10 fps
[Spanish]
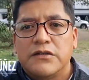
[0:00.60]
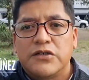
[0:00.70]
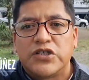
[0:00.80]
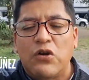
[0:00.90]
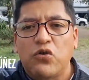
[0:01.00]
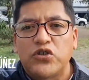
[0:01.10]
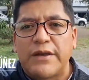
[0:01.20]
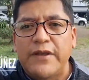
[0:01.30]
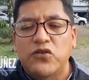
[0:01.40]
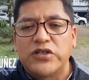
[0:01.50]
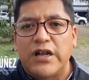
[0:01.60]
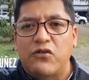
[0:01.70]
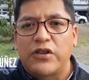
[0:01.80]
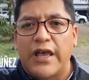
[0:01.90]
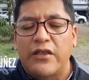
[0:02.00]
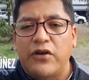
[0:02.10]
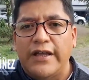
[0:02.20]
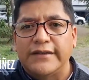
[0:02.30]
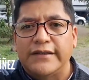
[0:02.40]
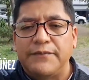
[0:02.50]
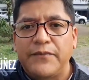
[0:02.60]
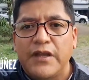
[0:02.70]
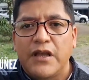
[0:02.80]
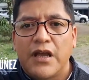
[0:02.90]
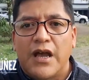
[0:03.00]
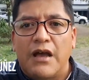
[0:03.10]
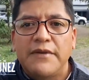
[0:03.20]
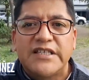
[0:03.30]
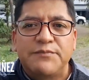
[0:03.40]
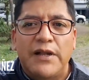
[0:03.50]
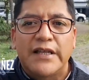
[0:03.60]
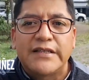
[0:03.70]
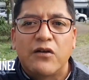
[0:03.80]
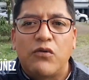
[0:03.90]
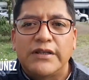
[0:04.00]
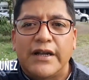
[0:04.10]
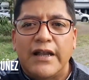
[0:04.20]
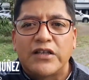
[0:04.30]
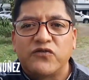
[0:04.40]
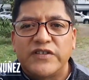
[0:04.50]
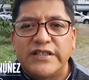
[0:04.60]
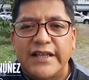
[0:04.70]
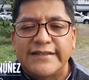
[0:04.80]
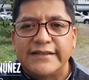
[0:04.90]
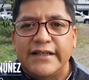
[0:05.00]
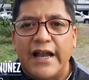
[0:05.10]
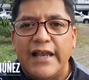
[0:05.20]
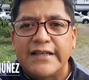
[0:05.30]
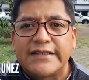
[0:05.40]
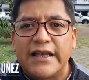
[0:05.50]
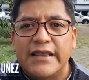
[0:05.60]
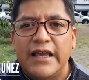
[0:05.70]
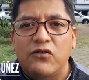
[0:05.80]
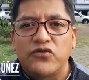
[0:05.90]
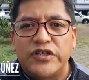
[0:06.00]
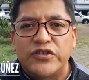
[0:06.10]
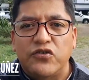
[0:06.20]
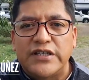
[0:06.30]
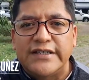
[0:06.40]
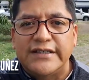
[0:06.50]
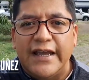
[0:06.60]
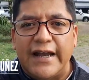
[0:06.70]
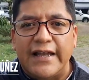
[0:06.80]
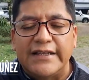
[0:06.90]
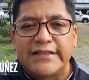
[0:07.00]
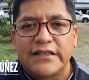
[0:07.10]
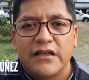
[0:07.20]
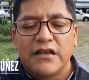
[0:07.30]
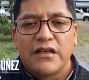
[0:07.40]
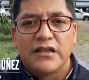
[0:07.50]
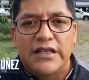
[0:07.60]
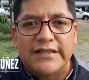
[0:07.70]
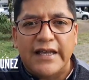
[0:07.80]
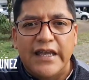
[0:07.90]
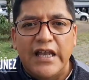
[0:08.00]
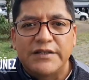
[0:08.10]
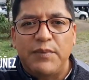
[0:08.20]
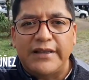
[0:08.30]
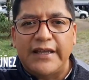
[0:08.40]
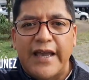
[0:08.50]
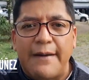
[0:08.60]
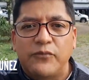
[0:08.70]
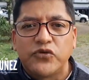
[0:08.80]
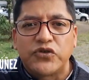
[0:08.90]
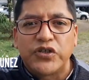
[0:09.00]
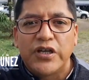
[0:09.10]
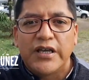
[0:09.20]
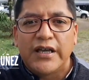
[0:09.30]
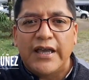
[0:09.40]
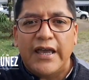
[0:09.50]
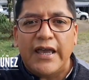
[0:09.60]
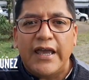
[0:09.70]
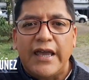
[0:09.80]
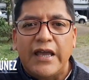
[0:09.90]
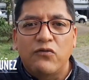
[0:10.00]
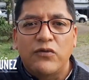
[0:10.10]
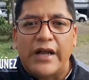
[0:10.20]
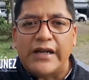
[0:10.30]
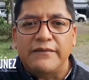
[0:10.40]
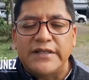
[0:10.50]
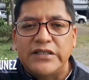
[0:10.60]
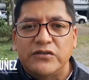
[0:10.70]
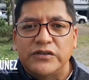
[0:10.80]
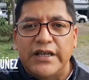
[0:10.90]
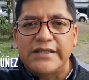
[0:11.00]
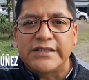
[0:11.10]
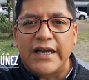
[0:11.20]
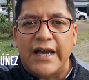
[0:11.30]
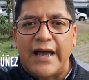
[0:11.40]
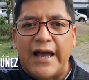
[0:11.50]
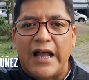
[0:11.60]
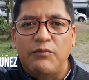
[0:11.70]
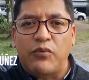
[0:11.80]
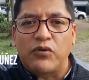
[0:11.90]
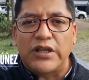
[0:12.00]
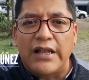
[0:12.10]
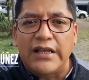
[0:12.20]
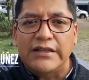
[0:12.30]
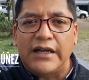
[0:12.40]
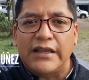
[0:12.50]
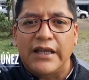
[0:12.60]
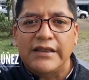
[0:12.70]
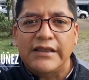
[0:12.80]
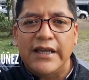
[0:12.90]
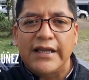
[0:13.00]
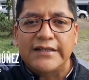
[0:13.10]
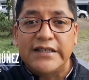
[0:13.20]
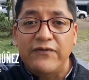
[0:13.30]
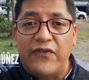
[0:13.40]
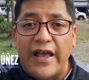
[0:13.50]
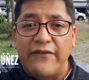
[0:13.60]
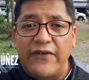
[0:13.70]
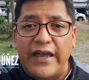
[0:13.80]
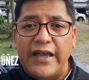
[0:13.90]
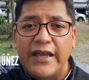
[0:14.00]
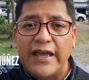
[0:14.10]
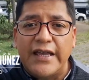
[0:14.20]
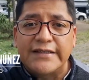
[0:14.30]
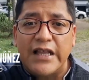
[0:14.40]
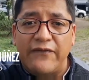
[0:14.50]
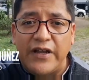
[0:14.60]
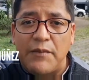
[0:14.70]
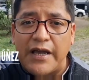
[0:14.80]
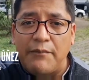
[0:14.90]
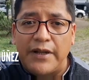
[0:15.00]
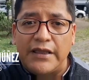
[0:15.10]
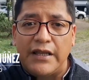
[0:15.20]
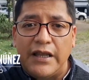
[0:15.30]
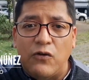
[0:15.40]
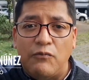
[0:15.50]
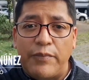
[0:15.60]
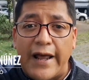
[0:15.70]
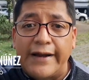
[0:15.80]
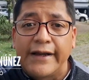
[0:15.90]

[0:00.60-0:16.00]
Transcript: Saludos amigos de la Jornada de Oriente. A mis espaldas se encuentran las oficinas centrales de concesiones integrales. Desde aquí les platicamos que en una revisión hecha al portal de internet de Sinfra FE, que es la firma que pretende comprar